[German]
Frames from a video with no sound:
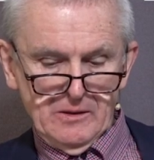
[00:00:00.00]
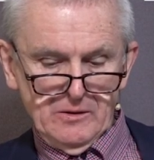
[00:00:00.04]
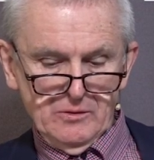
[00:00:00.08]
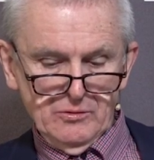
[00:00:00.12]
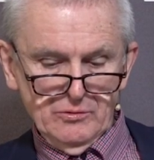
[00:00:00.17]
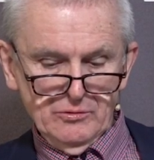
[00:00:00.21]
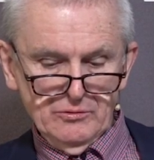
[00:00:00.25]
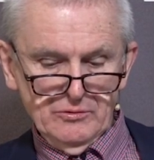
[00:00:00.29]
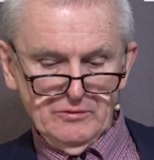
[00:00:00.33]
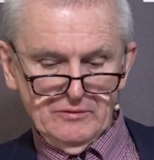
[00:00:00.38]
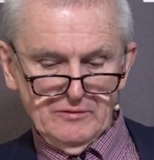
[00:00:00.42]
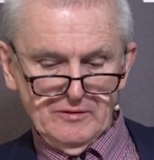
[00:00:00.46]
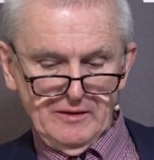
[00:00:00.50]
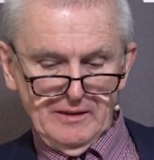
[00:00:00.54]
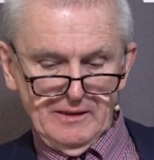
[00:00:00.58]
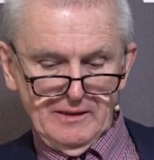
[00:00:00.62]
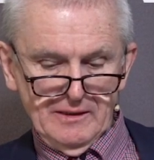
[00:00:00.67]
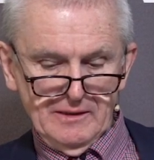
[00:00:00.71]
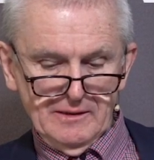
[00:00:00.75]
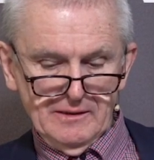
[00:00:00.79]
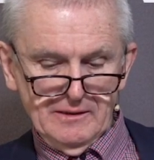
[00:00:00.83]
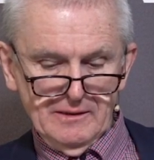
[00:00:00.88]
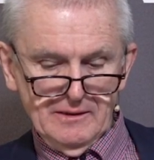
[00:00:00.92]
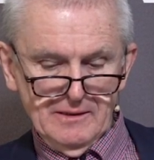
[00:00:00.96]
und
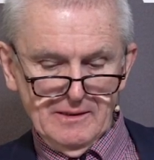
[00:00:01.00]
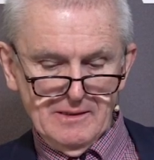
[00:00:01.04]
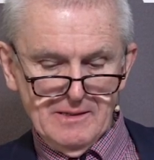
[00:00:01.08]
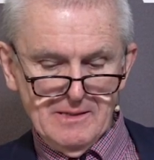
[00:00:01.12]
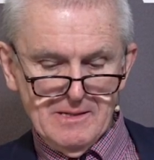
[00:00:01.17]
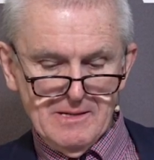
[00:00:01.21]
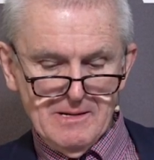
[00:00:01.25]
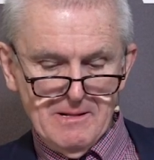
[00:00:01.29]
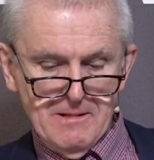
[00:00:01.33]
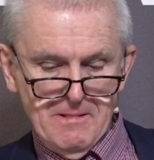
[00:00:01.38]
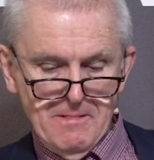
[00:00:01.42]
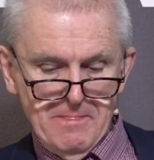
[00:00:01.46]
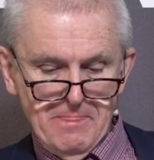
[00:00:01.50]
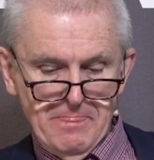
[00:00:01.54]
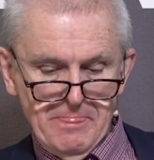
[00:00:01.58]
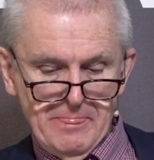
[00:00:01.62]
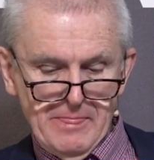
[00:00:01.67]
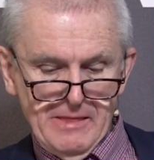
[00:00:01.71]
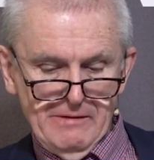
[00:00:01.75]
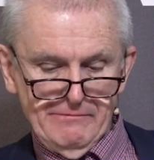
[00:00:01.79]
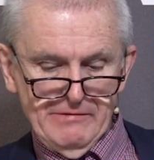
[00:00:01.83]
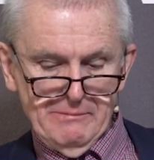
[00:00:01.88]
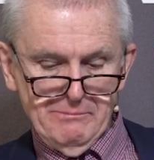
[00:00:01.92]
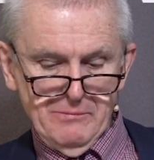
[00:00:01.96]
äh,
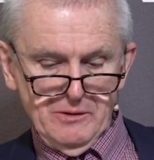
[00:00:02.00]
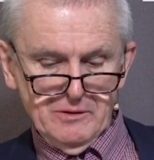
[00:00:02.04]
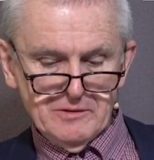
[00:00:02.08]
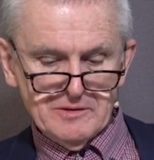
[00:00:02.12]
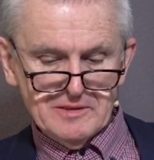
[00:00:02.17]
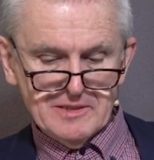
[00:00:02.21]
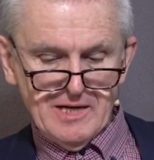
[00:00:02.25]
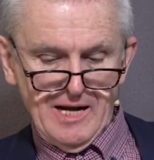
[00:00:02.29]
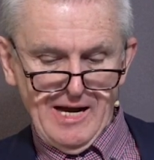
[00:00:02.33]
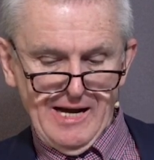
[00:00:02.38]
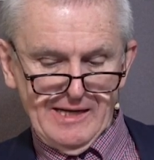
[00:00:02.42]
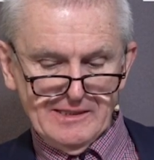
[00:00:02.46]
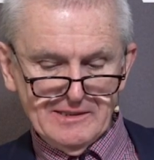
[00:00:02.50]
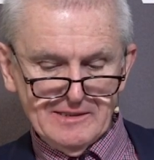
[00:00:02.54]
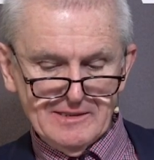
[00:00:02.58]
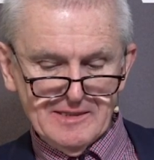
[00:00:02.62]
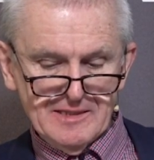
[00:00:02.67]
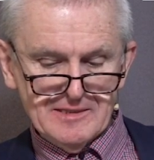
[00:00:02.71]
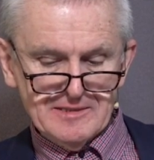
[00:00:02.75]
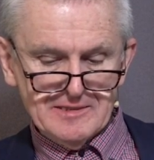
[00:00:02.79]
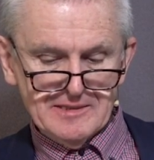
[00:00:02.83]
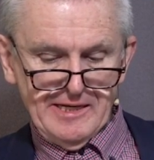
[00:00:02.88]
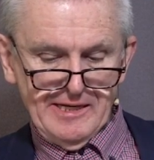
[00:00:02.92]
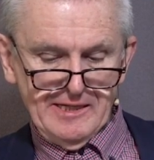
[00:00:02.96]
wenn wir uns
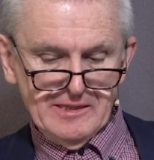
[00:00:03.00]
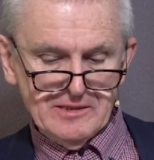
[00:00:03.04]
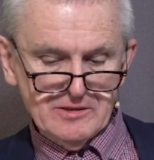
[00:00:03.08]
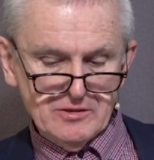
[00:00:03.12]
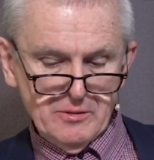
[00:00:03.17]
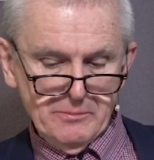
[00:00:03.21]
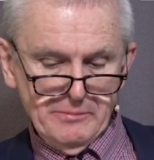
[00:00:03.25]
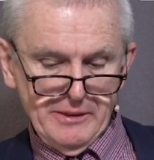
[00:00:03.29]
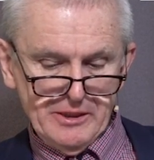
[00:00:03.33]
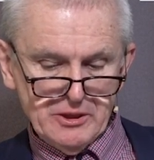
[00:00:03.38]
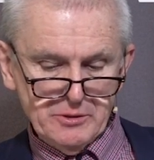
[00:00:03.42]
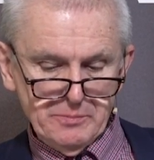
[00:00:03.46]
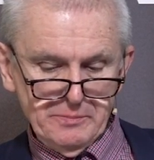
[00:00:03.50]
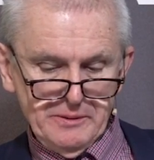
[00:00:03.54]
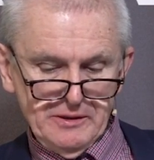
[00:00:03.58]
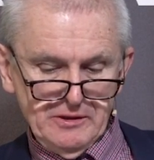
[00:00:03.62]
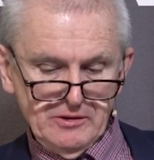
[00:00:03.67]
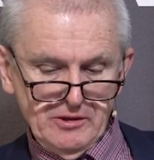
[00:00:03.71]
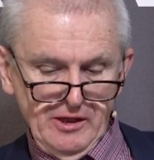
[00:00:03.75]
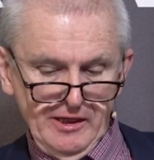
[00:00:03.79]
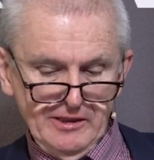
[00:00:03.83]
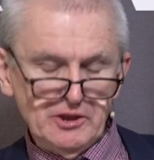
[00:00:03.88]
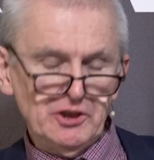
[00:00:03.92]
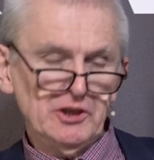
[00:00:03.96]
ansehen, zum Beispiel in
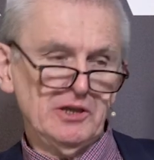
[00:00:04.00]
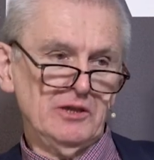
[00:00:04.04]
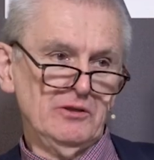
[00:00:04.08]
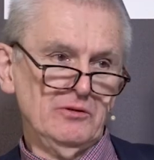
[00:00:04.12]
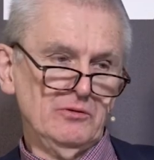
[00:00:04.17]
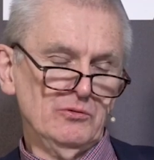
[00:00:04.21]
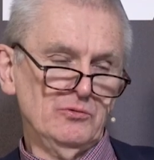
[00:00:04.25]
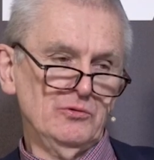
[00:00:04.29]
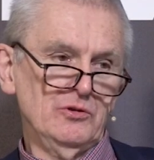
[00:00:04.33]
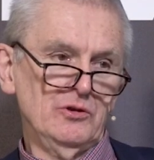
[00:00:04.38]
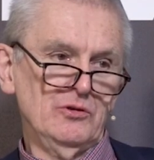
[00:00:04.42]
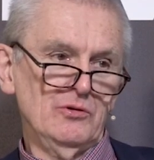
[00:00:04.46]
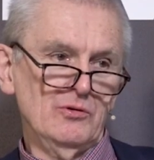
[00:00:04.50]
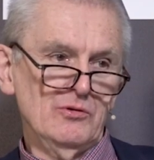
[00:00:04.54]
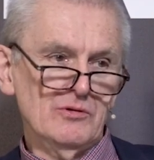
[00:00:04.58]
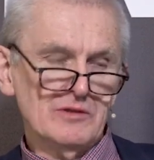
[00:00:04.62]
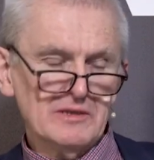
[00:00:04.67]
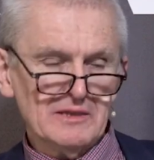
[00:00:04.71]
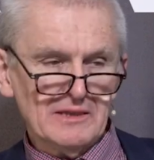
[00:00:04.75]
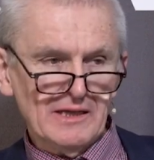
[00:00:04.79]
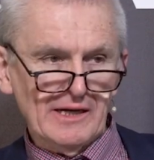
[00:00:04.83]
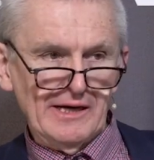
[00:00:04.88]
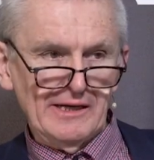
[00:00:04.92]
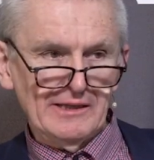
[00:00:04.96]
Deutschland und in
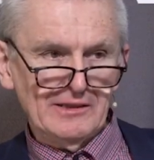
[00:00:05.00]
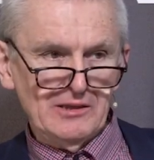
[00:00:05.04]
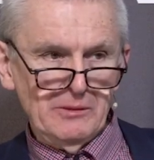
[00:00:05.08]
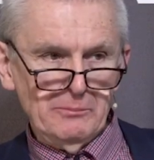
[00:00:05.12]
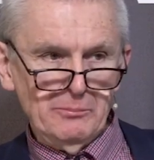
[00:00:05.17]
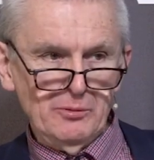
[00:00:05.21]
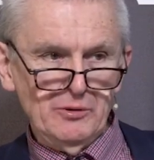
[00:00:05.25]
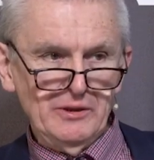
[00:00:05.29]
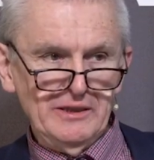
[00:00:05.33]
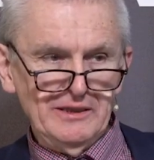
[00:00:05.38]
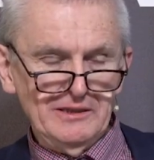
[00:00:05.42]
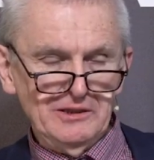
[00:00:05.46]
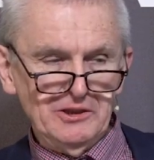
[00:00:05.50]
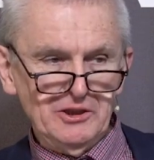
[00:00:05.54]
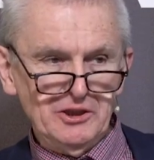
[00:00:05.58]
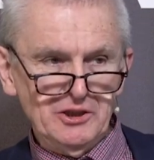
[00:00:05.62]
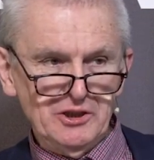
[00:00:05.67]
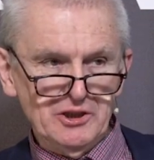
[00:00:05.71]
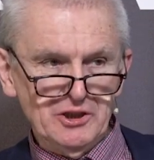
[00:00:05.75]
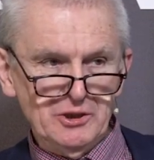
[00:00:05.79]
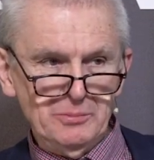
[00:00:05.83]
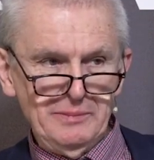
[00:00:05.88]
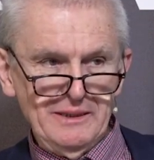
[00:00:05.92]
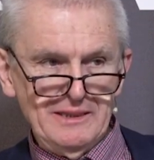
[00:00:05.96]
Österreich, die
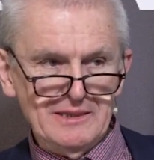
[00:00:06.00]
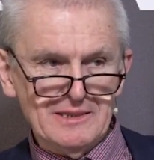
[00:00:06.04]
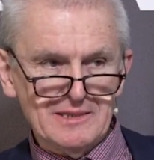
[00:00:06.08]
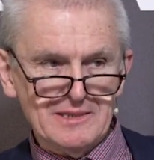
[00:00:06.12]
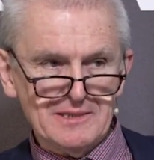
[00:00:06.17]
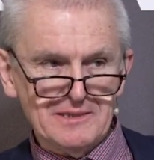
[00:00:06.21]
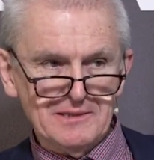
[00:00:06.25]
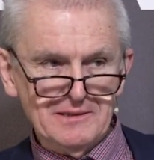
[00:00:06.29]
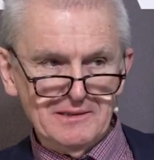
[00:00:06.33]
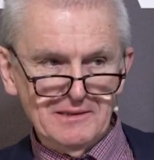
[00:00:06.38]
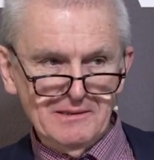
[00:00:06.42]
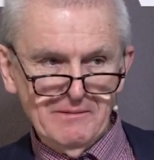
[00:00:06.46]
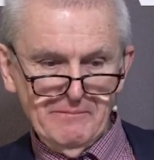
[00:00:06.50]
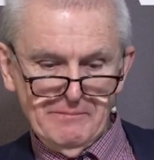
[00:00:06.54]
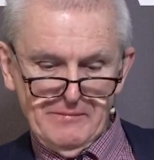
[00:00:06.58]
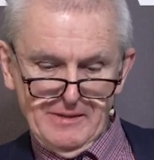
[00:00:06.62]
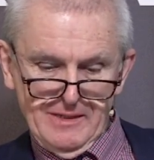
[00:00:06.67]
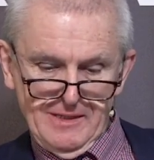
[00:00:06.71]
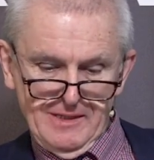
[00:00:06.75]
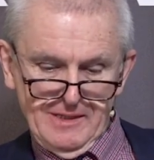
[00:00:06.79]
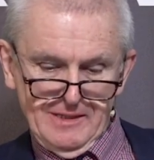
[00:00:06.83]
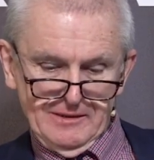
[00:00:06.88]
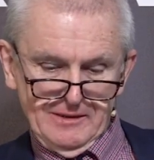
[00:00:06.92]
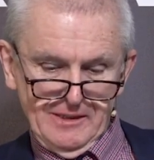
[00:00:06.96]
politischen Spitzen,
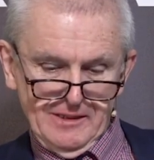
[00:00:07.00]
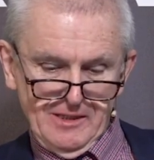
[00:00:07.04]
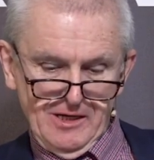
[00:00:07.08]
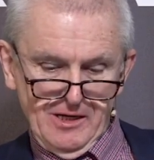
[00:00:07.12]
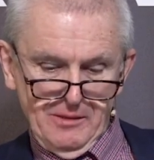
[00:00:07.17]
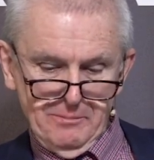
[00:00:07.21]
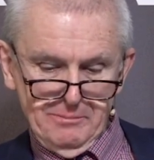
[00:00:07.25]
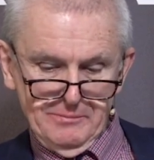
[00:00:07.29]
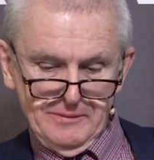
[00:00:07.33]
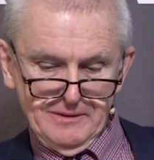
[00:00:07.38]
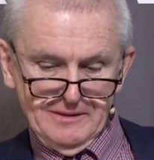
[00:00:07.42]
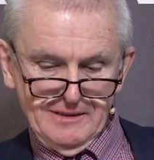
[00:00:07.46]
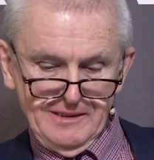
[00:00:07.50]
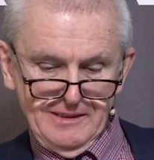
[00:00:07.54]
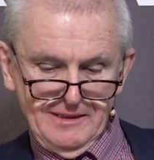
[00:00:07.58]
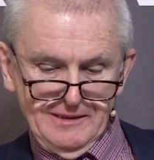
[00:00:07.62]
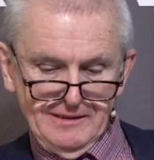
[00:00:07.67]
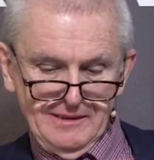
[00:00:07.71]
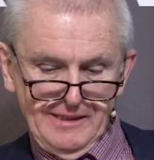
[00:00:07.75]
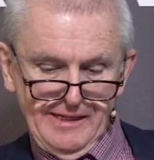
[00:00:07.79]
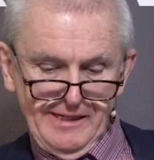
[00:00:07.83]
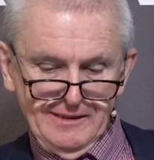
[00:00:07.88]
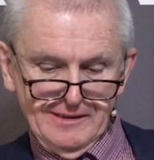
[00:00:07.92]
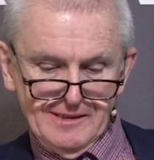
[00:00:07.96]
dann hat man die
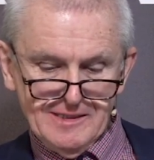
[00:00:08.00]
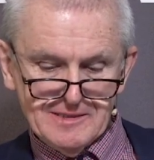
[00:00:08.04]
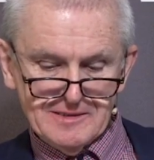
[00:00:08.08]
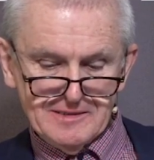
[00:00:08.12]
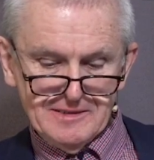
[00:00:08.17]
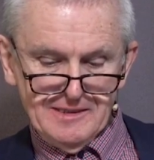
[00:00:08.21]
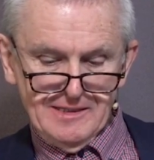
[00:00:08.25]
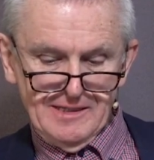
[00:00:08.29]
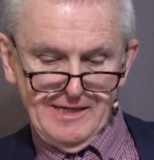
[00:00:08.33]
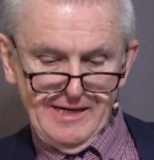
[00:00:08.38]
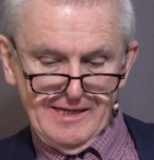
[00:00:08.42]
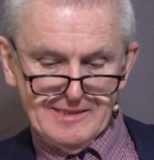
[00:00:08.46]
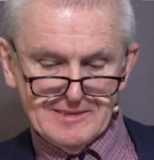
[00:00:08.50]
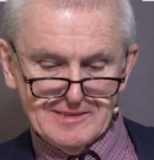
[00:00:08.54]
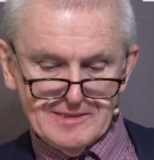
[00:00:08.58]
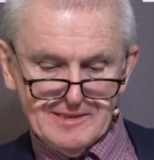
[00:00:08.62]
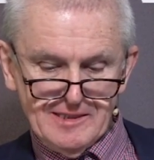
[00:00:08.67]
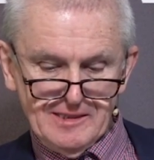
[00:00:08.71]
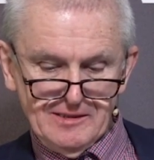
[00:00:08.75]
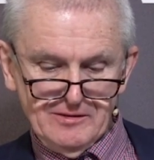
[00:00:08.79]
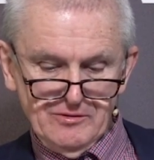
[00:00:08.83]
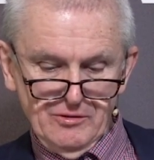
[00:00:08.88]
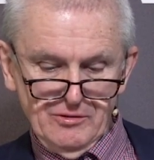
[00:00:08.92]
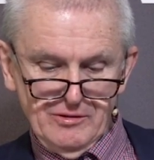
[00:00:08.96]
Idee, dass die
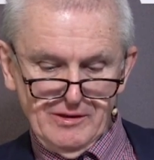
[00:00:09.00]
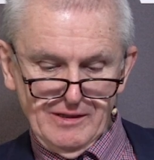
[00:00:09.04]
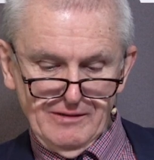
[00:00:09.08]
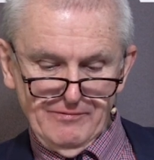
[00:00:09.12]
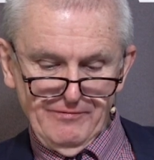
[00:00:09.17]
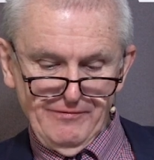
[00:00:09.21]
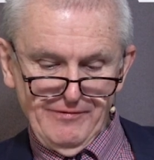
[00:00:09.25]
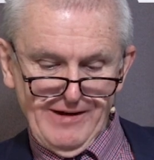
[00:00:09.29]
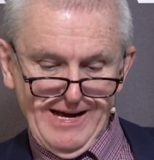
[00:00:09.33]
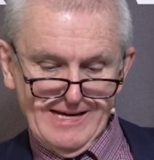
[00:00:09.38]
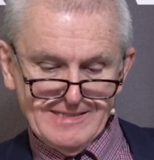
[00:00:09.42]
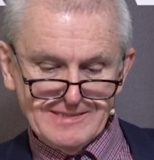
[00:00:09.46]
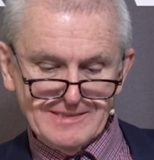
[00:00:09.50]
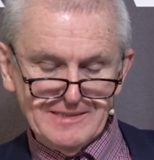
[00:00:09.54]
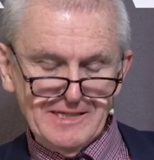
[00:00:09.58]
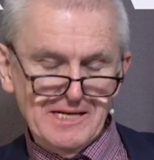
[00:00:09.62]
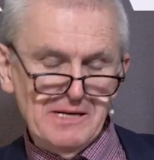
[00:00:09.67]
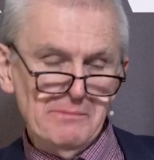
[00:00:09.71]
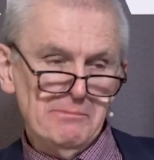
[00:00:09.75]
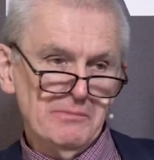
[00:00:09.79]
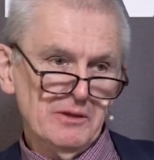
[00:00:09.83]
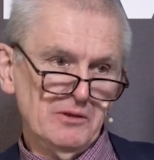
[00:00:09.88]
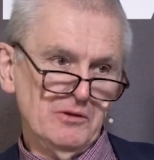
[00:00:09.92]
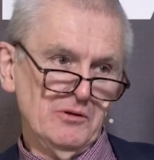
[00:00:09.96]
letztlich noch fast
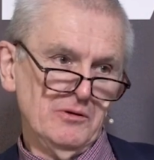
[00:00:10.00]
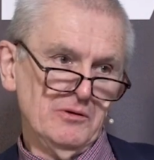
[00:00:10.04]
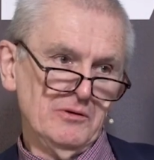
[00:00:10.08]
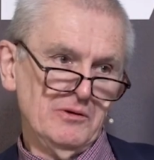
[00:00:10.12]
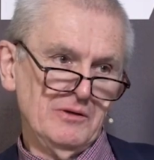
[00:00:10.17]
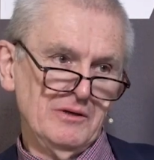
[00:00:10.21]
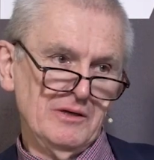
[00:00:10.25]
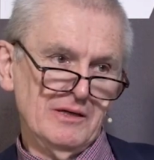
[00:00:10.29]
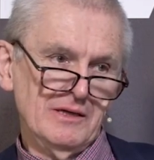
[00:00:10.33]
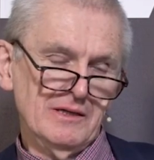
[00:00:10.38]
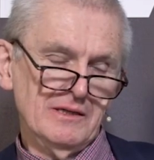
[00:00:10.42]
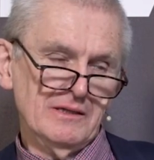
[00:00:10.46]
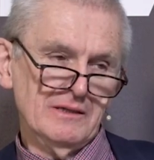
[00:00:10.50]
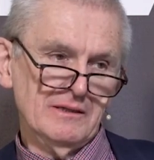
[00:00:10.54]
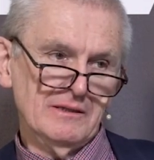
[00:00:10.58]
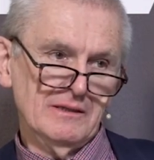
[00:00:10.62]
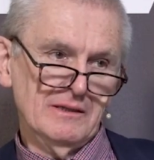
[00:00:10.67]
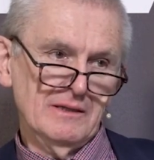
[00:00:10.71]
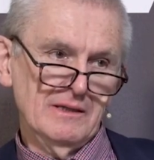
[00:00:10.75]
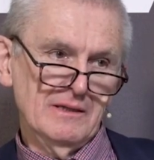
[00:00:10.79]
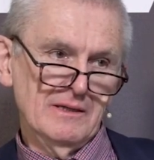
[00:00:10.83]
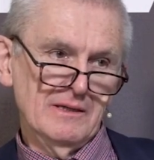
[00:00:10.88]
immer noch äh,